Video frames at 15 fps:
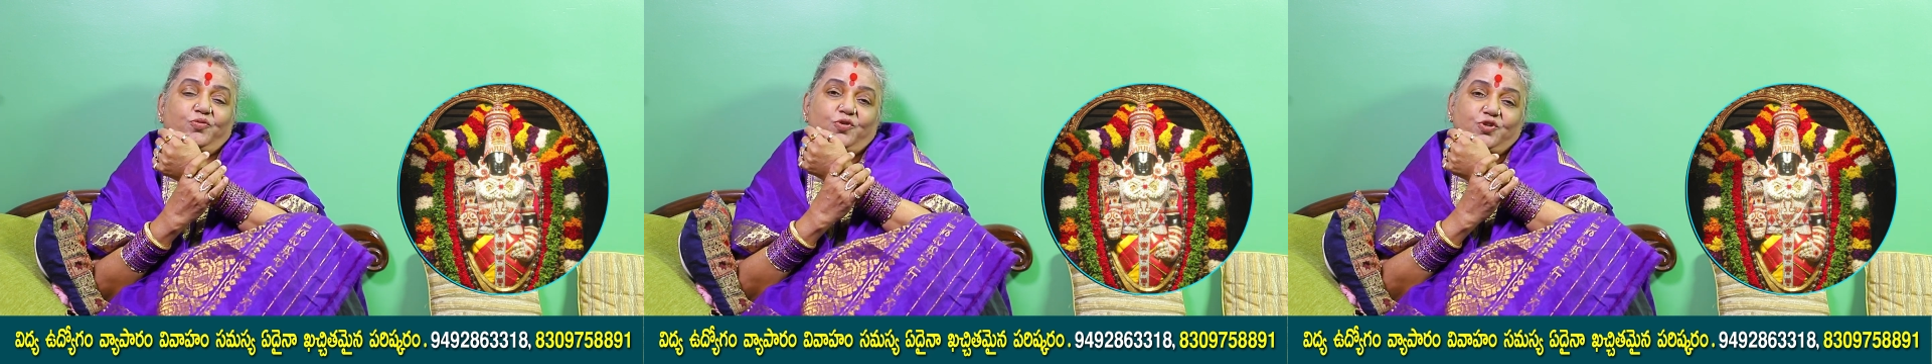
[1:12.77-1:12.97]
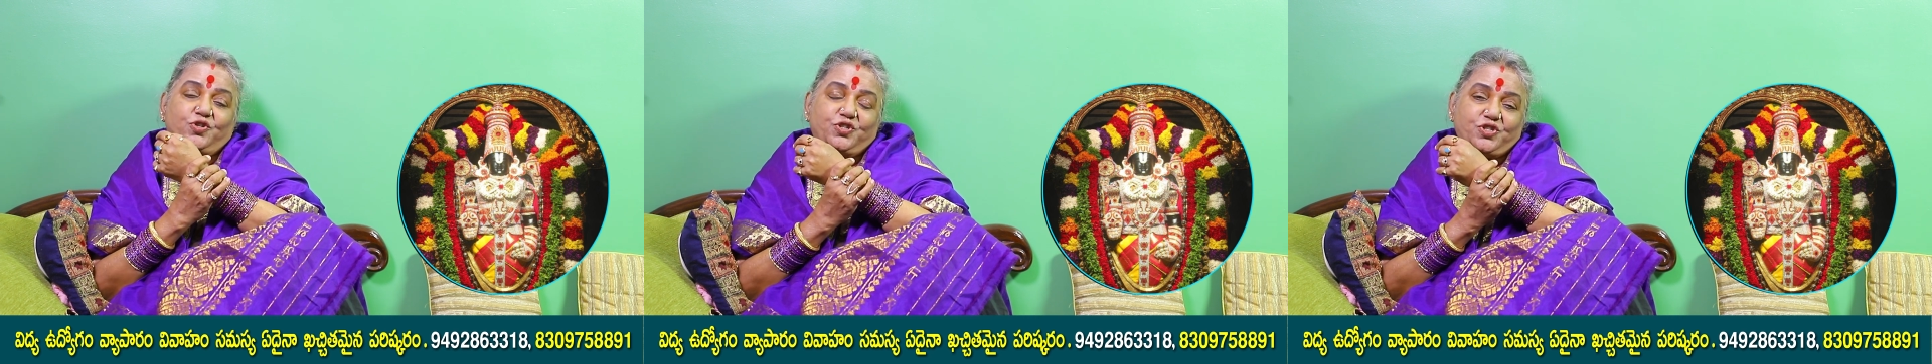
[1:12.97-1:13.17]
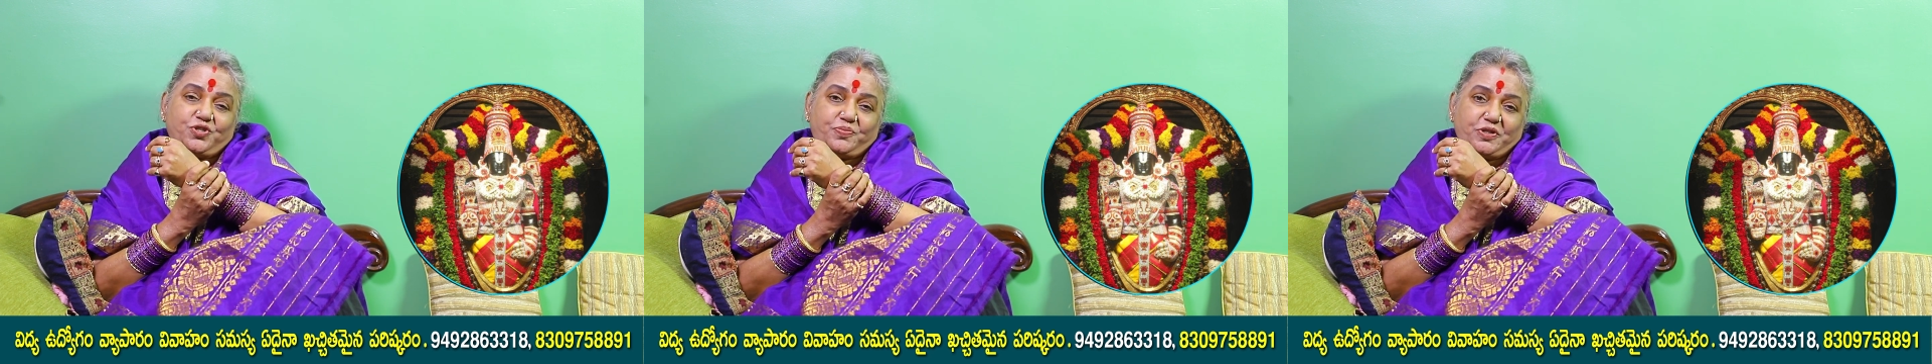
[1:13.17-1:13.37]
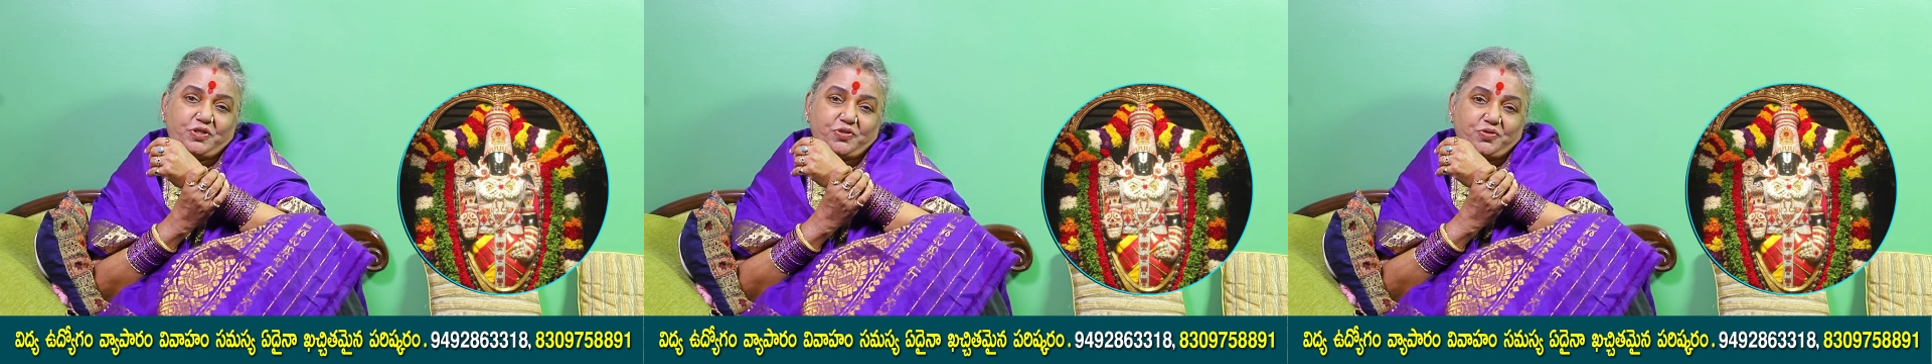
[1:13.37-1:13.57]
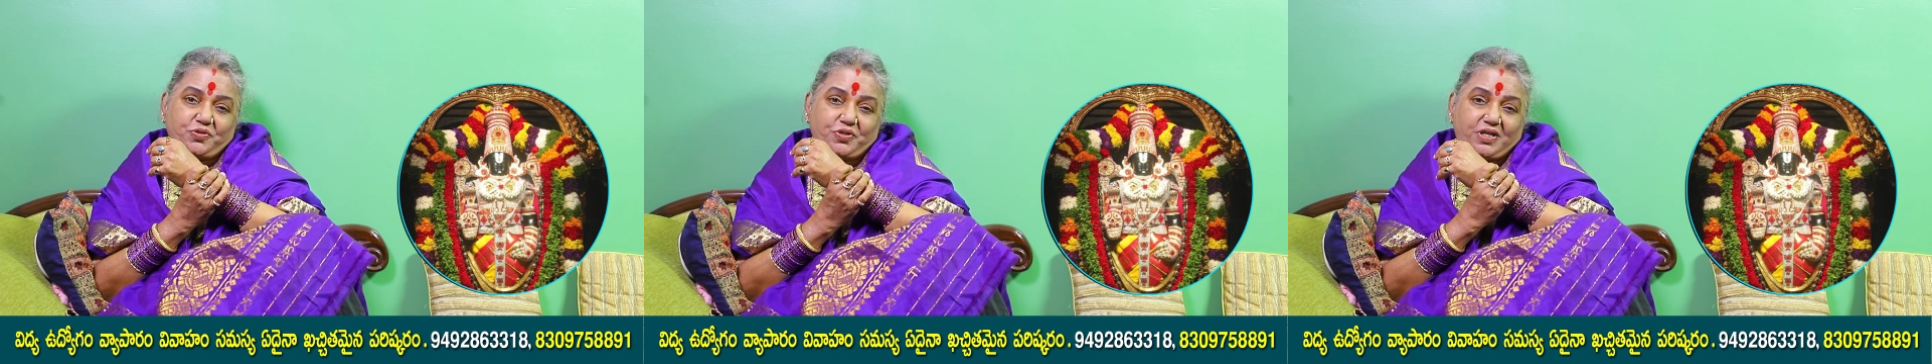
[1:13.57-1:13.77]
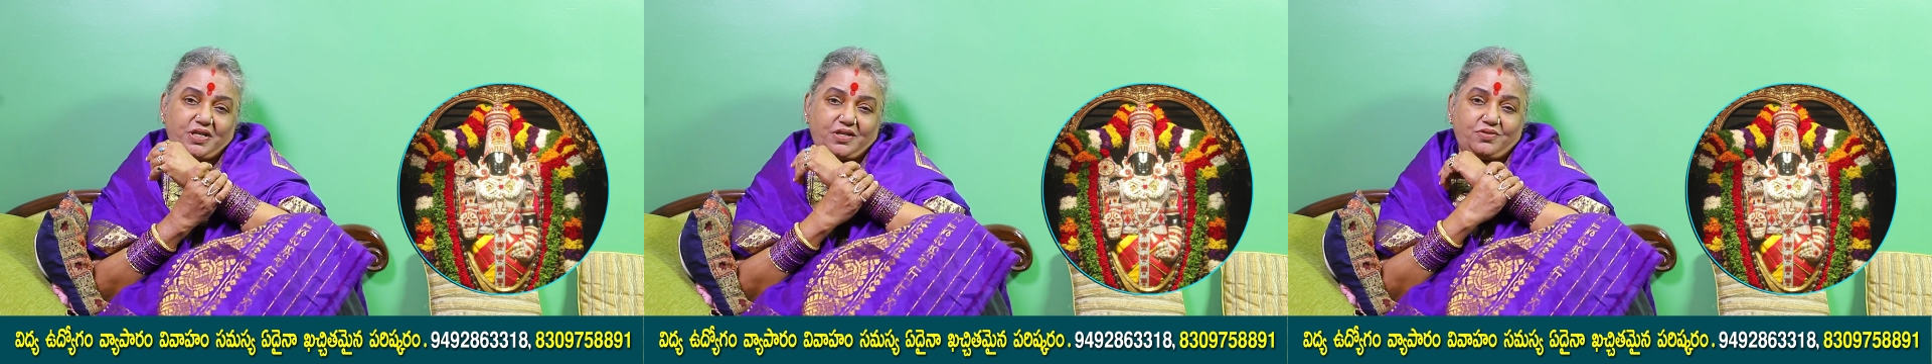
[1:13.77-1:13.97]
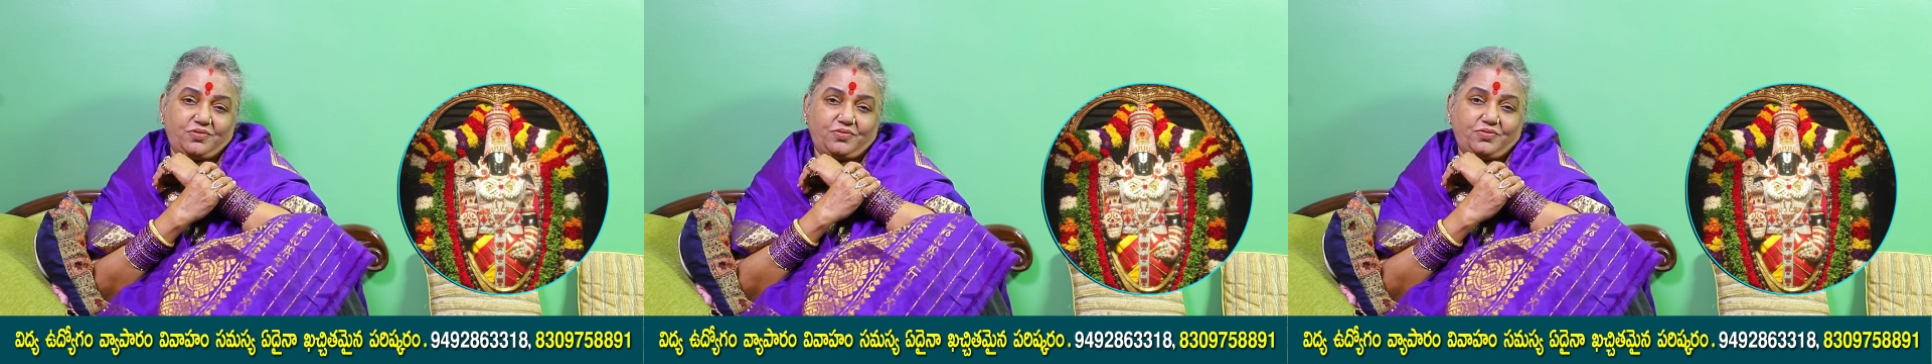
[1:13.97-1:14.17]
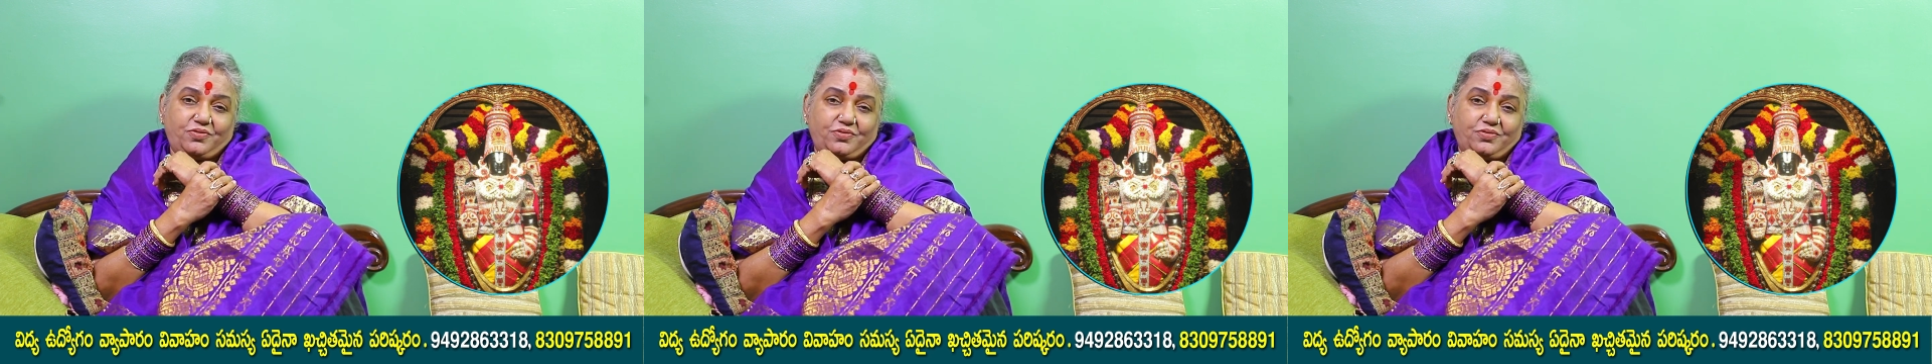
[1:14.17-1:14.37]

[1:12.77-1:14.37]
వాచెస్ పెట్టుకుంటారు